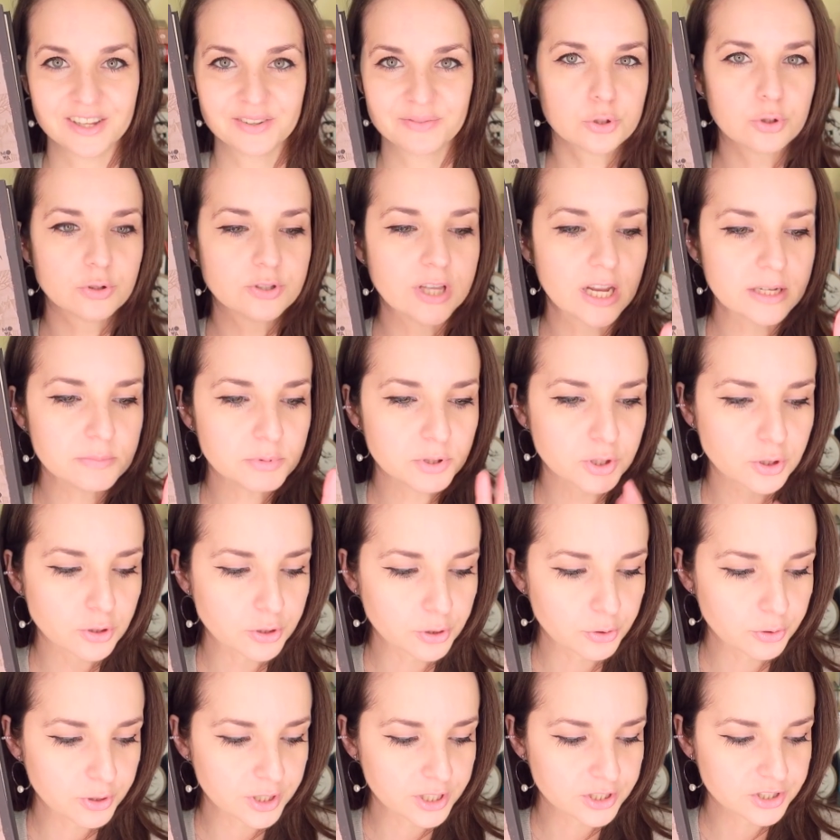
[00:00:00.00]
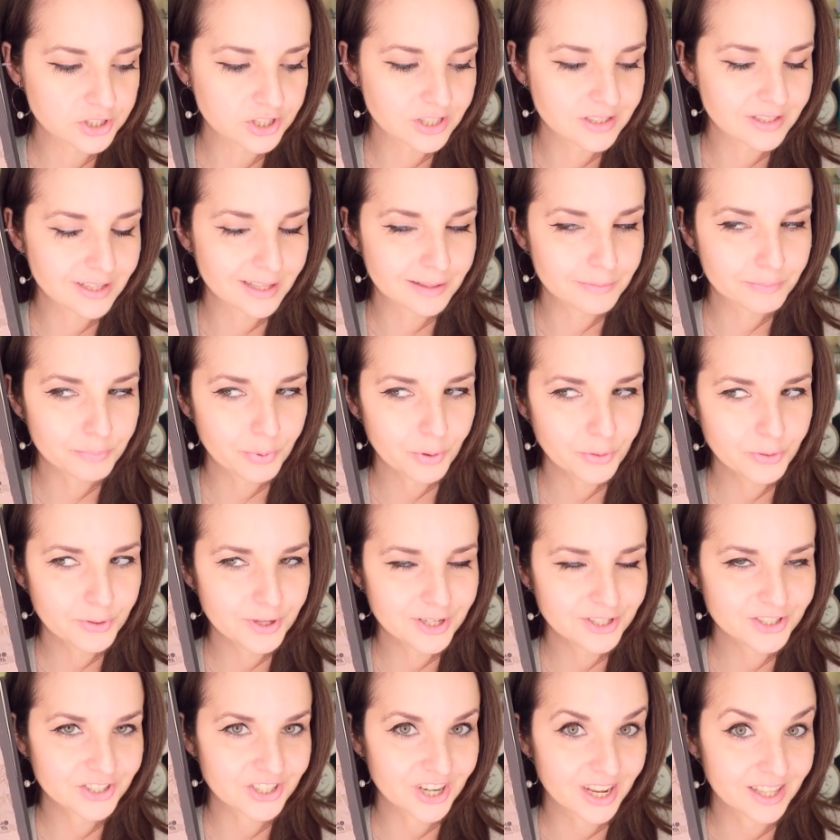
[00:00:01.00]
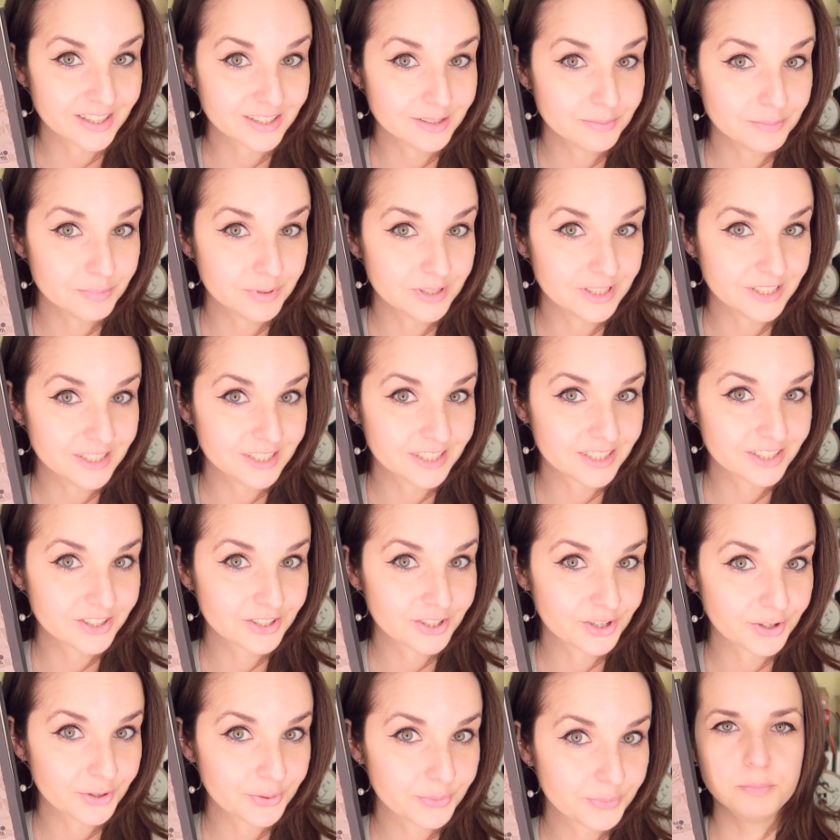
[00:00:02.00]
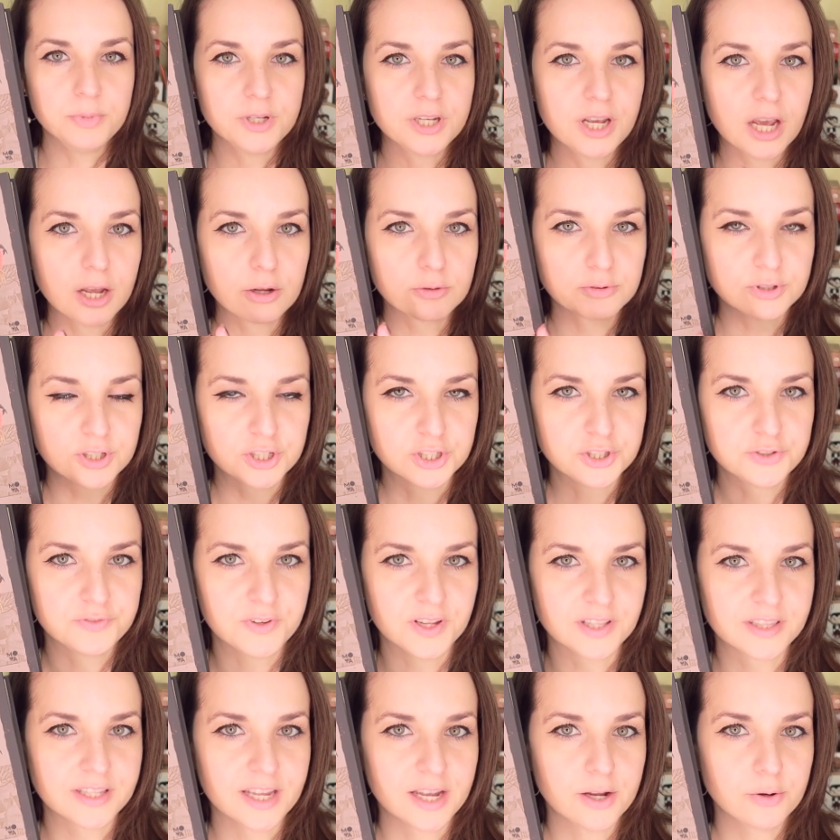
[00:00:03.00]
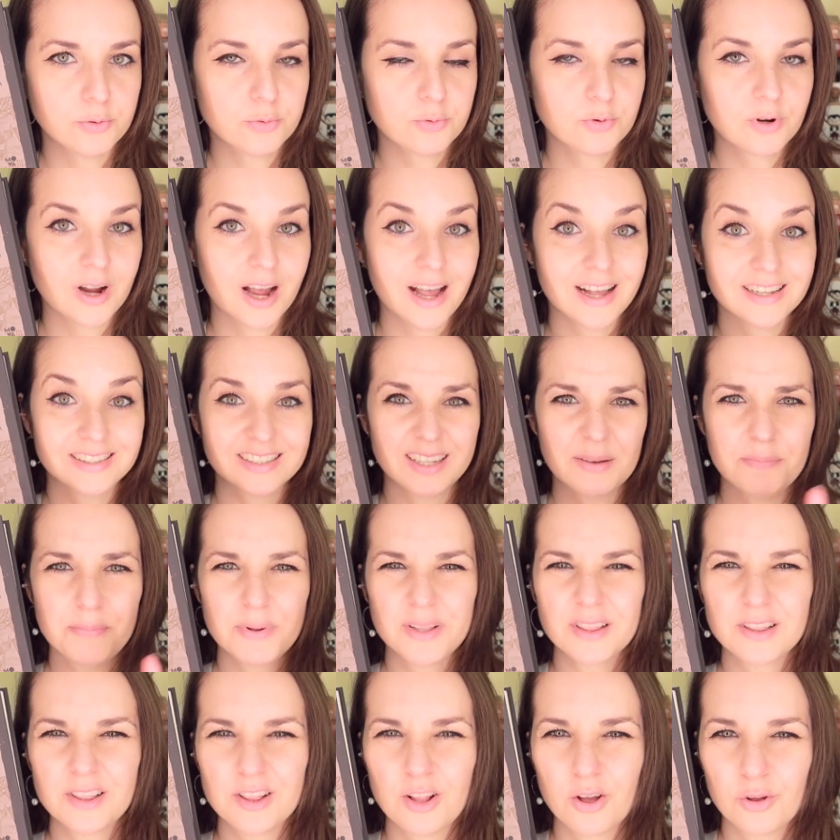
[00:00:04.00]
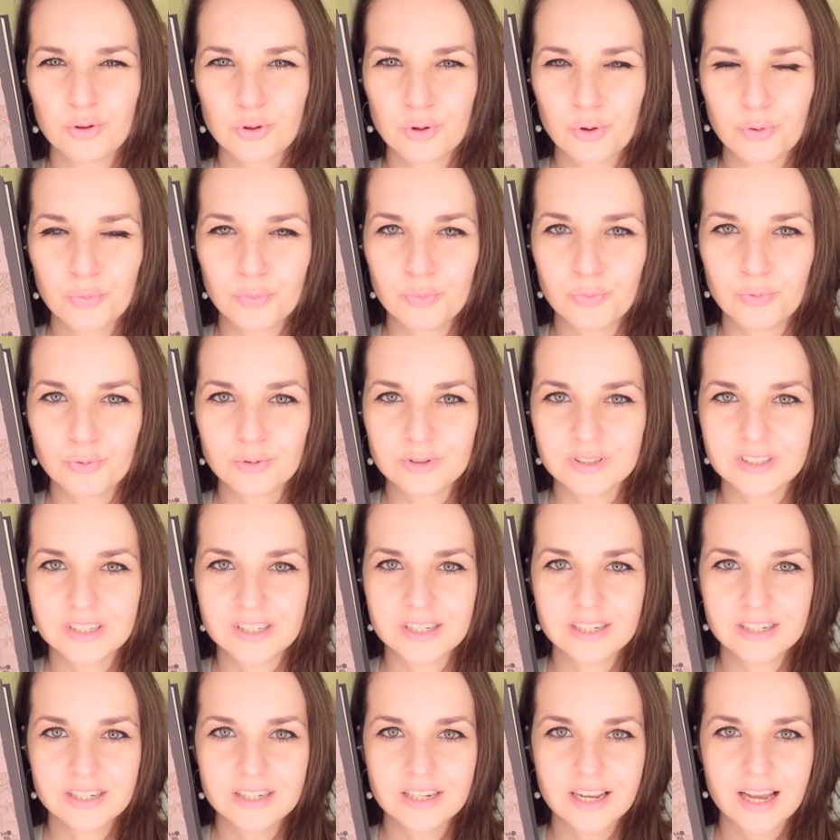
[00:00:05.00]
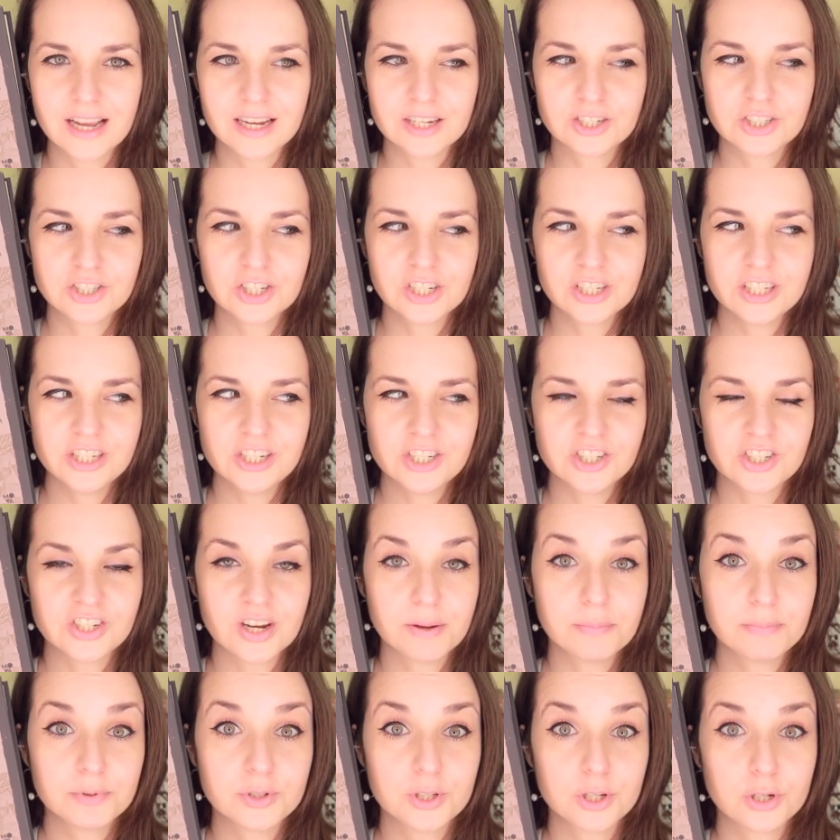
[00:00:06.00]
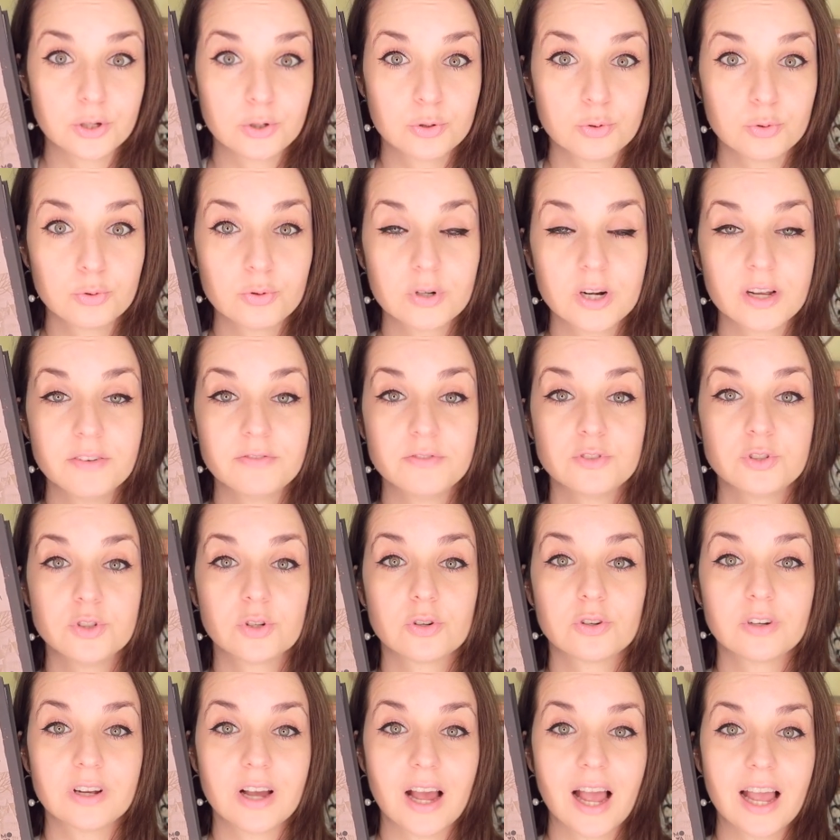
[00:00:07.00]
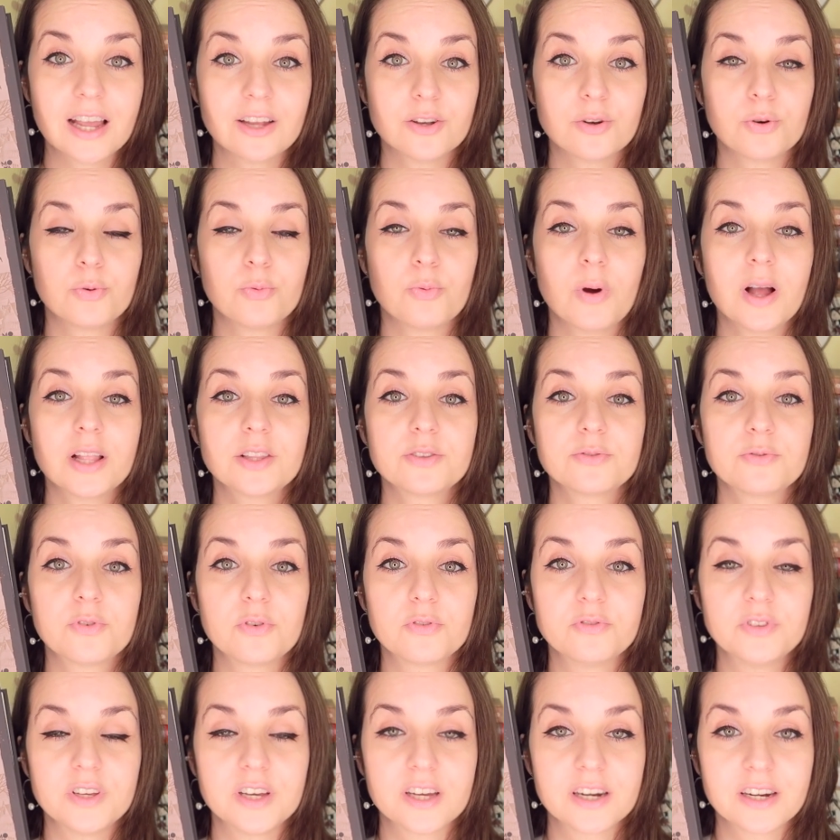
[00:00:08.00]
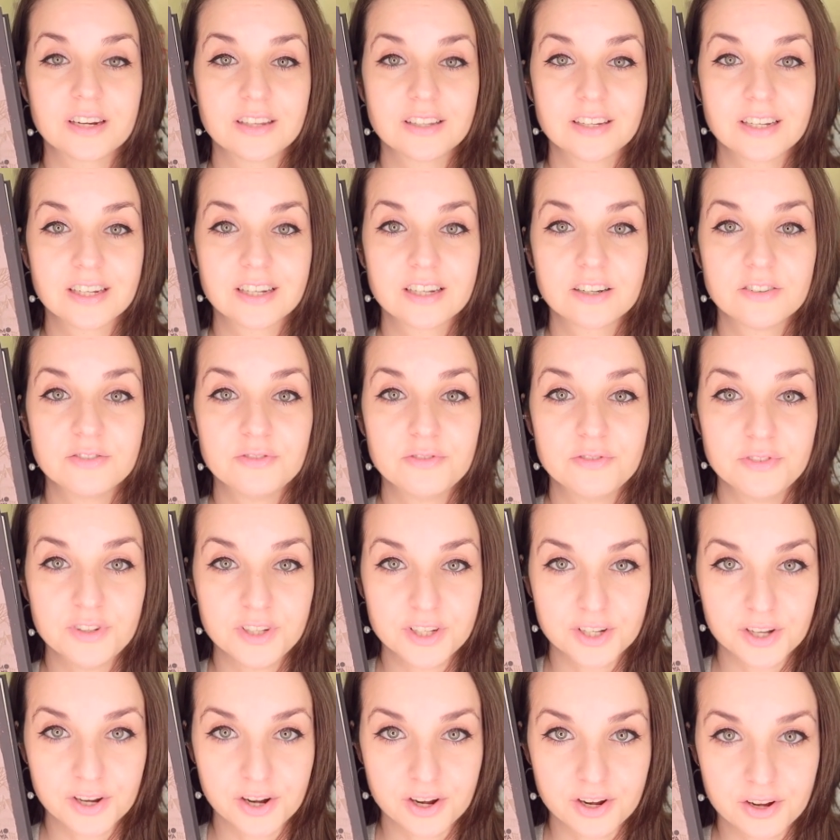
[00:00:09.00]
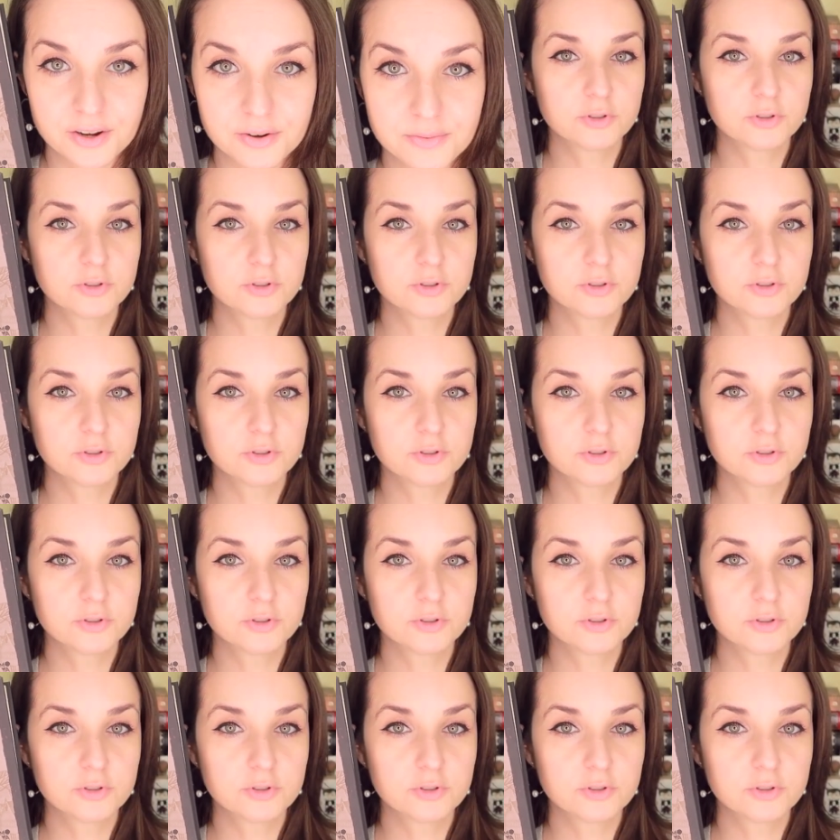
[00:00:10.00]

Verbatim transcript: Dodajmy do tego jeszcze ten podejrzany blichtr. Migające światełka, zapętloną muzykę, krzyki i szepty, które wciągają łatwowiernych wir.